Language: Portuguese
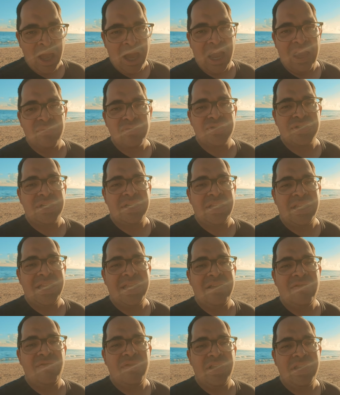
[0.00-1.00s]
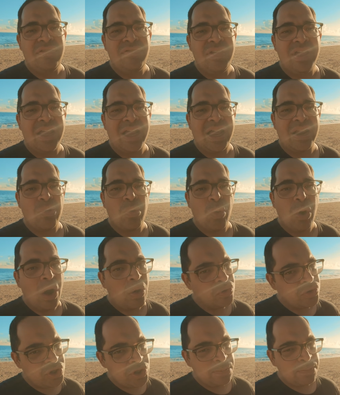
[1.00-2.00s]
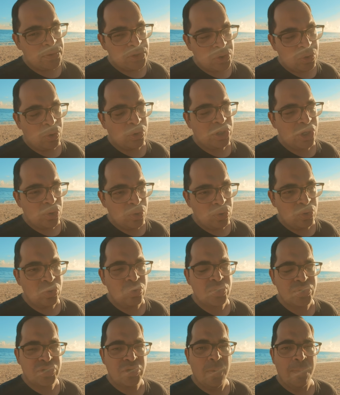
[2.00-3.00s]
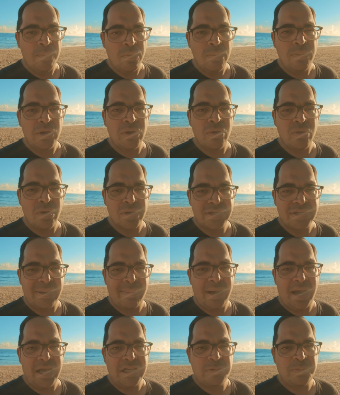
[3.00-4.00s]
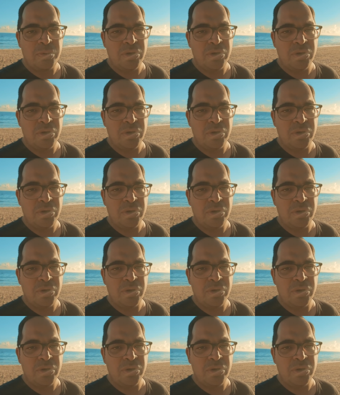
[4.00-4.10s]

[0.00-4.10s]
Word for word: aí você tem que verificar qual tipo de conteúdo que o seu público gosta mais,